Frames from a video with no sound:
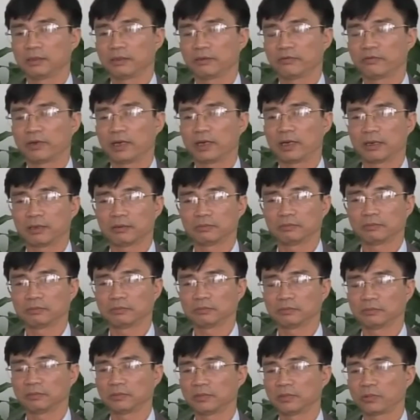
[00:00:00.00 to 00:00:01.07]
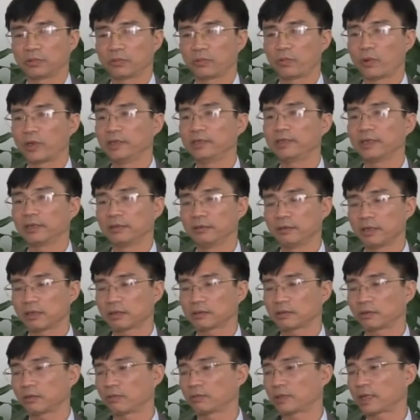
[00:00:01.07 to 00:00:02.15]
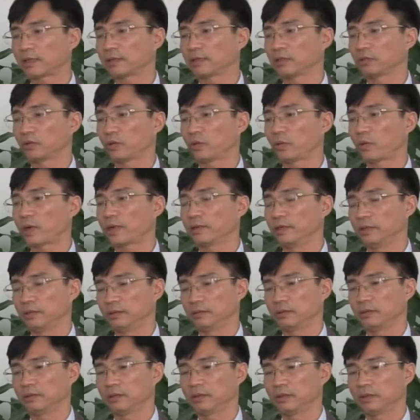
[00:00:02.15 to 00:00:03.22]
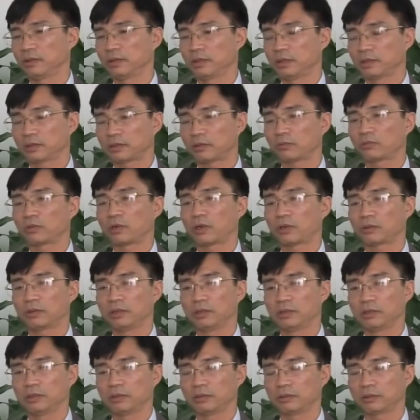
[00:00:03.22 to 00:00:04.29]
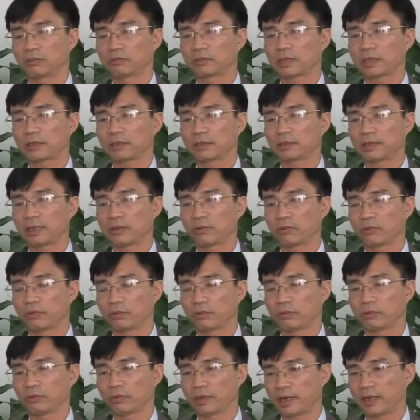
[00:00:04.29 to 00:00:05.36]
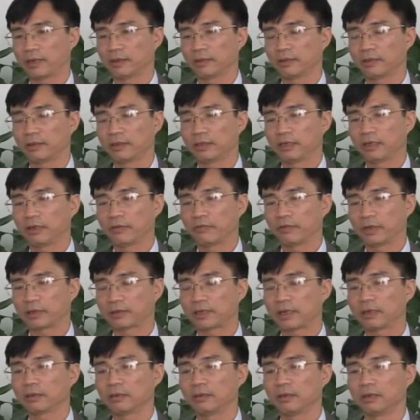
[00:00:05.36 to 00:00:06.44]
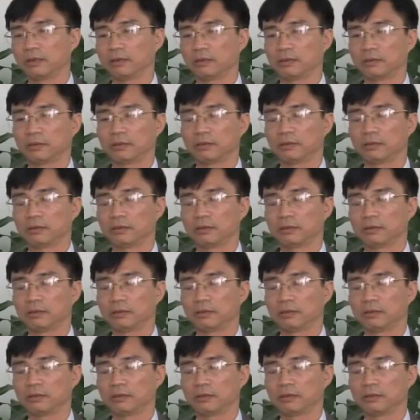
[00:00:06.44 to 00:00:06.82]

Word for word: và quản lý nhà nước cho công tác dân số gia đình trong đó thì công tác lãnh đạo của đảng và tăng cường